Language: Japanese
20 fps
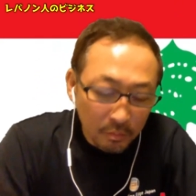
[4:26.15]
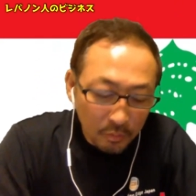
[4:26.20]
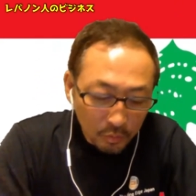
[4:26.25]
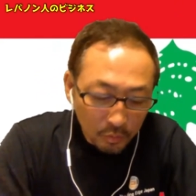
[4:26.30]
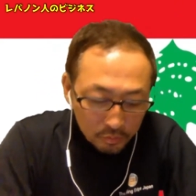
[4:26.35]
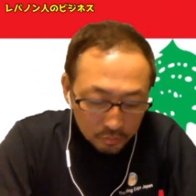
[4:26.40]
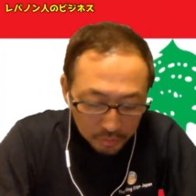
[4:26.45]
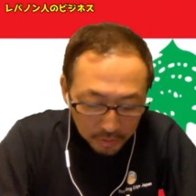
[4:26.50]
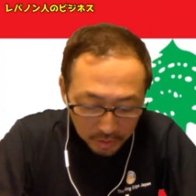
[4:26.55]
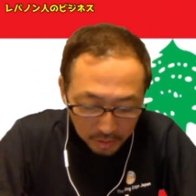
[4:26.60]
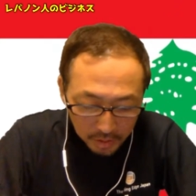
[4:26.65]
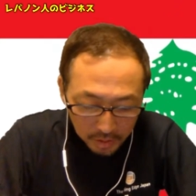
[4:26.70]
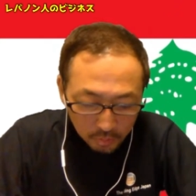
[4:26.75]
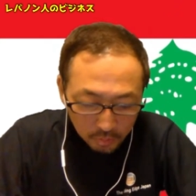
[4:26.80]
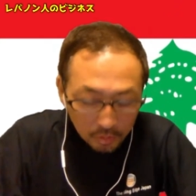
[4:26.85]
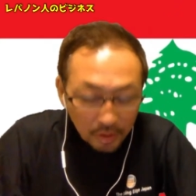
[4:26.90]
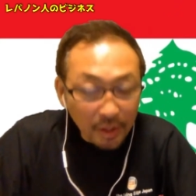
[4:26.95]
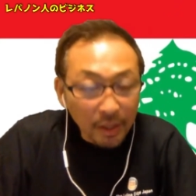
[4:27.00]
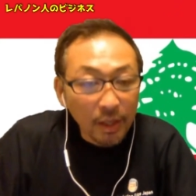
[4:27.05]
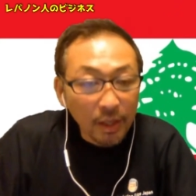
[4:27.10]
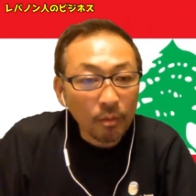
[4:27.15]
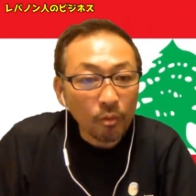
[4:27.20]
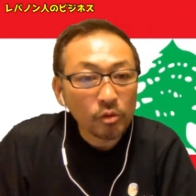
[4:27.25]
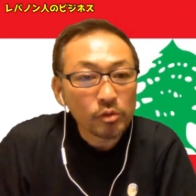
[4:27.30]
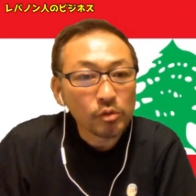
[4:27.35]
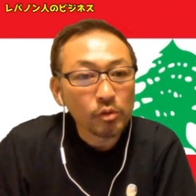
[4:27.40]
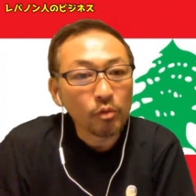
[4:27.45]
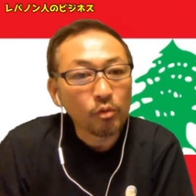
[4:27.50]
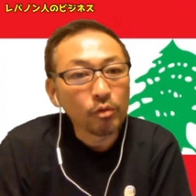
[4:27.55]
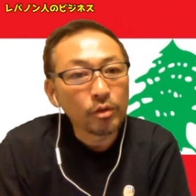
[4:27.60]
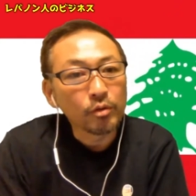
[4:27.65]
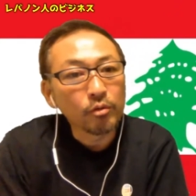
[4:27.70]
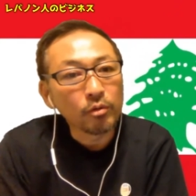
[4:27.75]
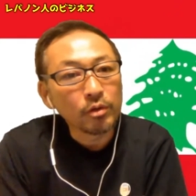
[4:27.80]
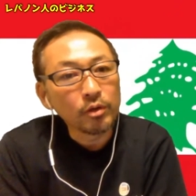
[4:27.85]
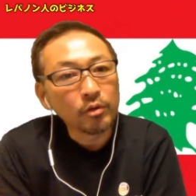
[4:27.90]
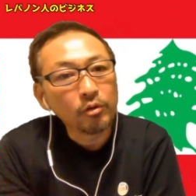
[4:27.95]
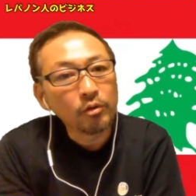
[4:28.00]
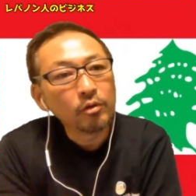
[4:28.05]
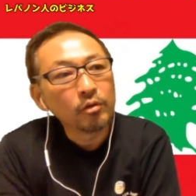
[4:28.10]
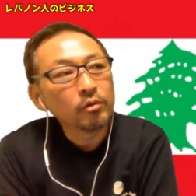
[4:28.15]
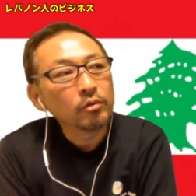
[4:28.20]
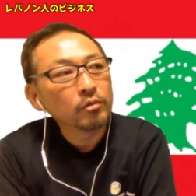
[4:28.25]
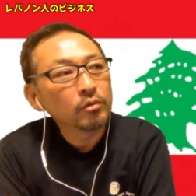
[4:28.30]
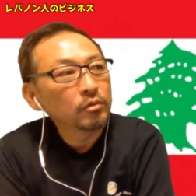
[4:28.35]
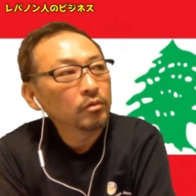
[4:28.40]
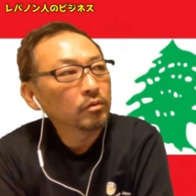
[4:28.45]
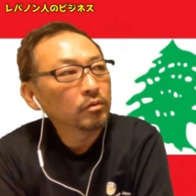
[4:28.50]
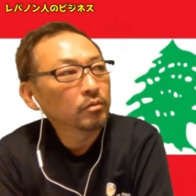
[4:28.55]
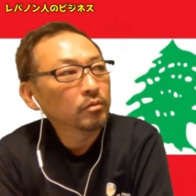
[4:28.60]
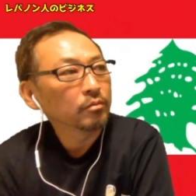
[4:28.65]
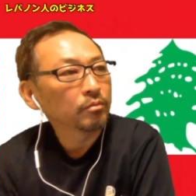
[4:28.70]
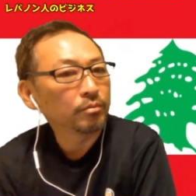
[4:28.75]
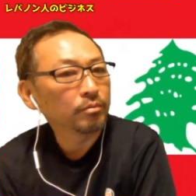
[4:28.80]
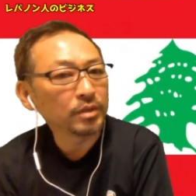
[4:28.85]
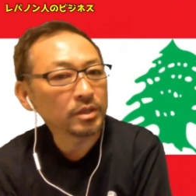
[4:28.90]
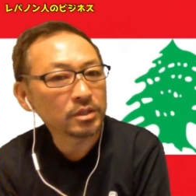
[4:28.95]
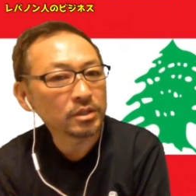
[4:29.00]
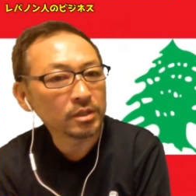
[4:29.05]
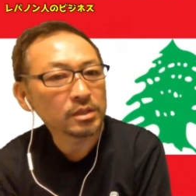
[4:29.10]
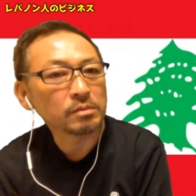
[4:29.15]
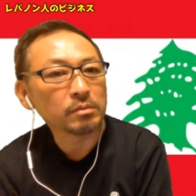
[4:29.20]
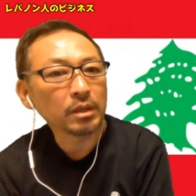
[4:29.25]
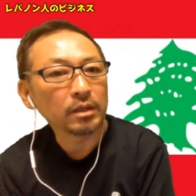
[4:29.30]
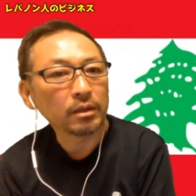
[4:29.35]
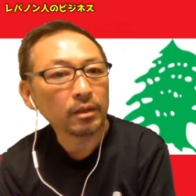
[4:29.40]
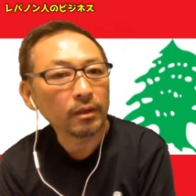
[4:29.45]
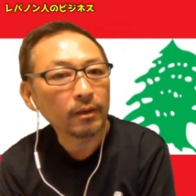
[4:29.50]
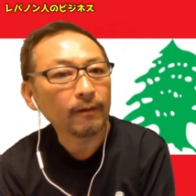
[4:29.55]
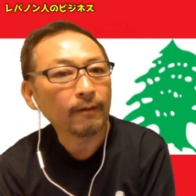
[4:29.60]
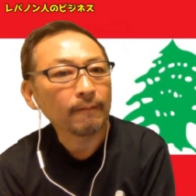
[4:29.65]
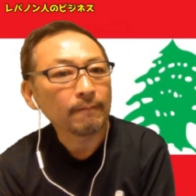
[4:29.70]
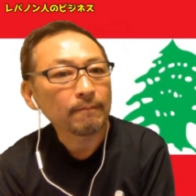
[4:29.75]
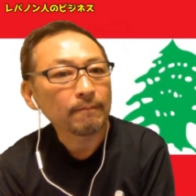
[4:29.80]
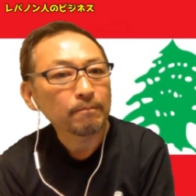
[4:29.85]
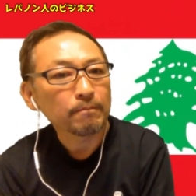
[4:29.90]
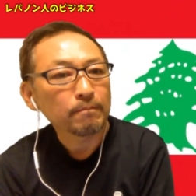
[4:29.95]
本当に彼もね、ものすごいゴリゴリのビジネスマンで、